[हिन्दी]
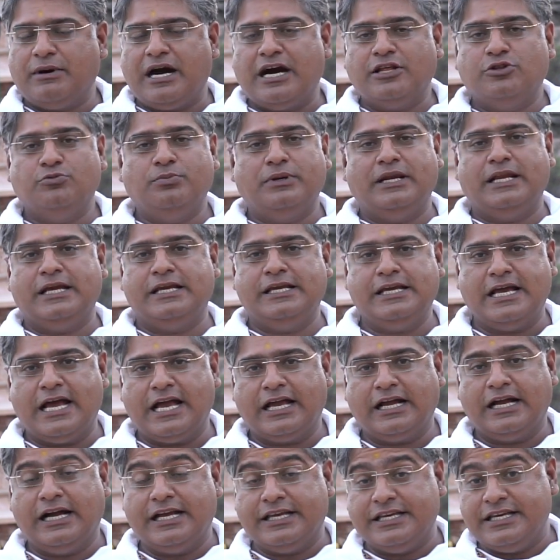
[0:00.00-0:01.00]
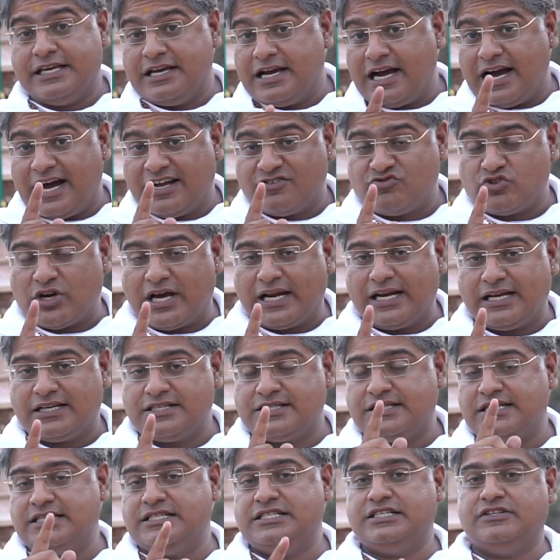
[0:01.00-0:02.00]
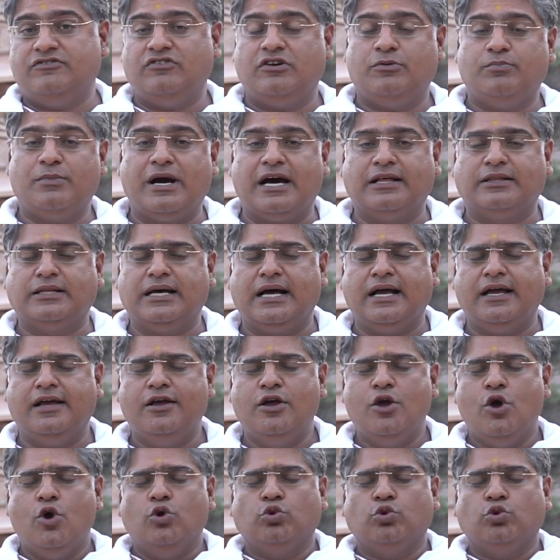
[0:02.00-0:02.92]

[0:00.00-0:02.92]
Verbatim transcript: बाद में नहीं आएगा ये अचानक से जीवन में आता है